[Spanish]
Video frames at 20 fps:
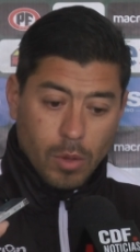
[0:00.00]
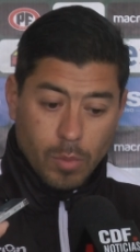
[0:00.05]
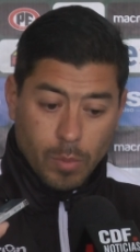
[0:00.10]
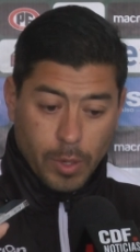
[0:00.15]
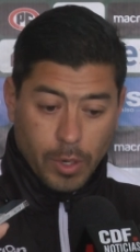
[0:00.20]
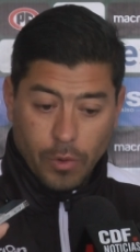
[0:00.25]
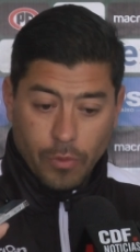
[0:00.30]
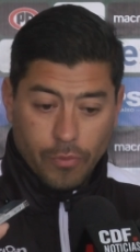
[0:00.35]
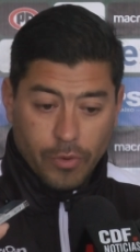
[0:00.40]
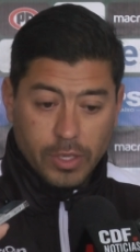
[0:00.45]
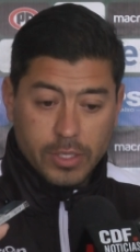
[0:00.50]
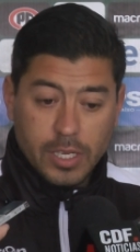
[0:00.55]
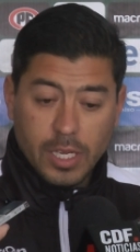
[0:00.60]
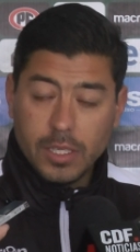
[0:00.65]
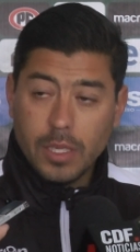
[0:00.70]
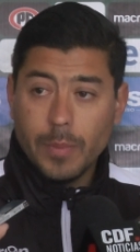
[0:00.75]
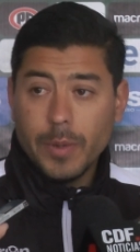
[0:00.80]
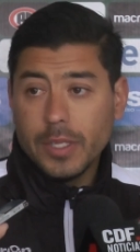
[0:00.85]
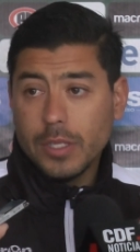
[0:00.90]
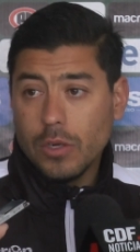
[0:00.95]
Bueno, fue
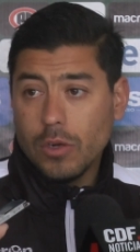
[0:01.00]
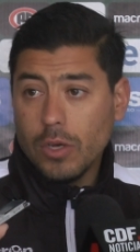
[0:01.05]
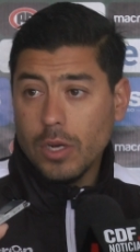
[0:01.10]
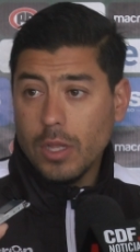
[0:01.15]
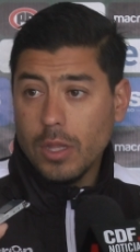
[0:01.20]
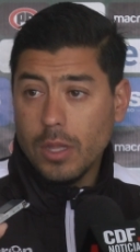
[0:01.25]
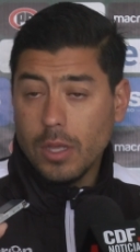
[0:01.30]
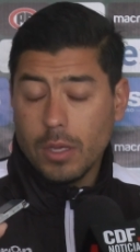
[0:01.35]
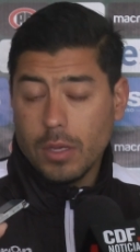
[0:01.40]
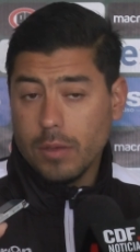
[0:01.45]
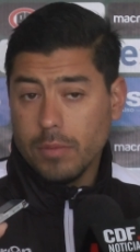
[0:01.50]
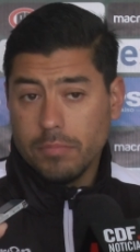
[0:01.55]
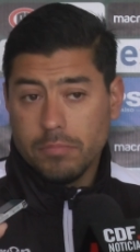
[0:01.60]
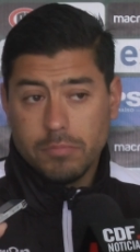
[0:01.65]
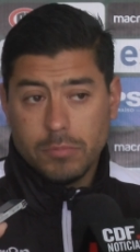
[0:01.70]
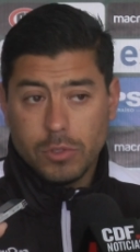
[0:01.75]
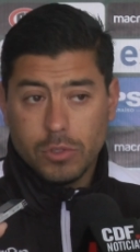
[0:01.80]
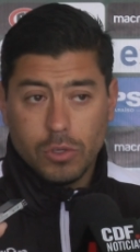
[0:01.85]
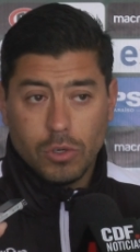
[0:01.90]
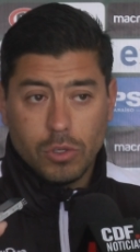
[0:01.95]
exactamente lo que les dije.
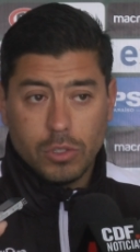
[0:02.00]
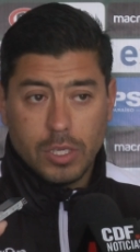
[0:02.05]
Nosotros